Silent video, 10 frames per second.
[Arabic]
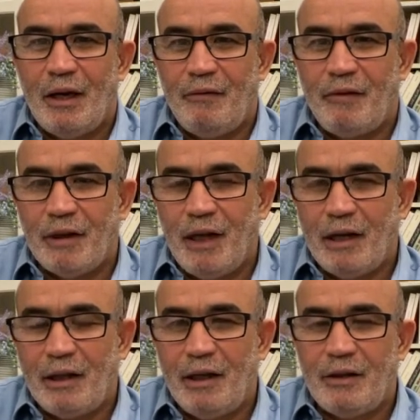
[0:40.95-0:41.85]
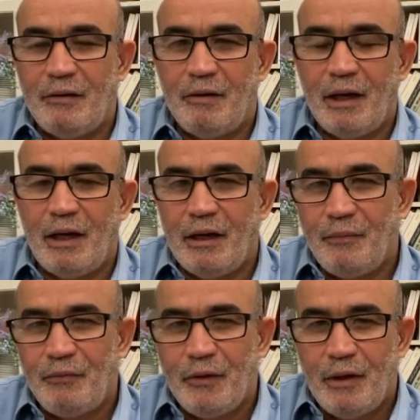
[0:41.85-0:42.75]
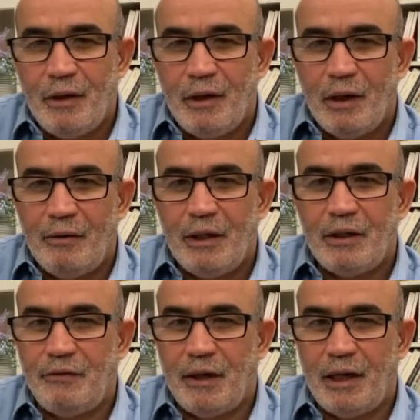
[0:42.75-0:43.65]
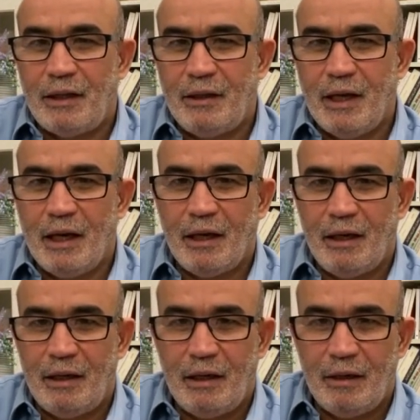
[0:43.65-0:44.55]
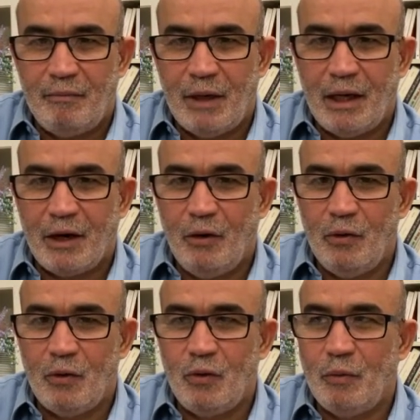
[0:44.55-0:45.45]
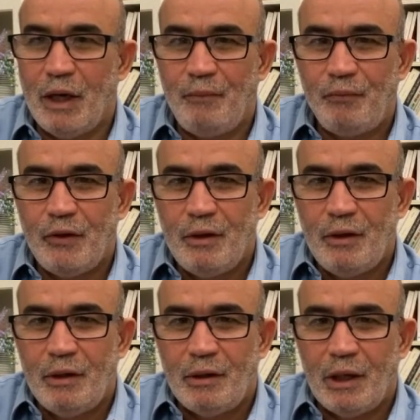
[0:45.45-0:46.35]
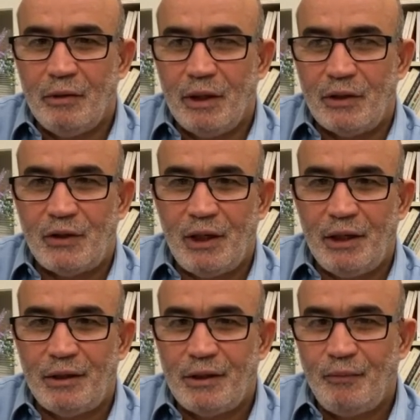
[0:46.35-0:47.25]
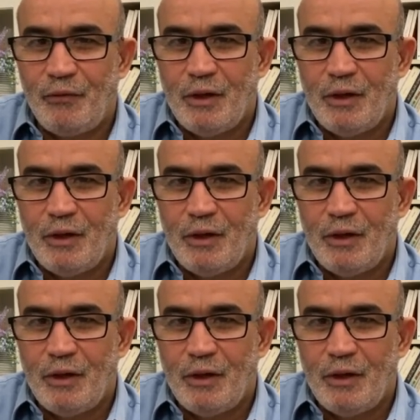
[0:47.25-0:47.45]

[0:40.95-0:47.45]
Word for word: أي فضيحة الاحتفال أو الاحتفالات داخل مقر الحكومة داونينغ ستريت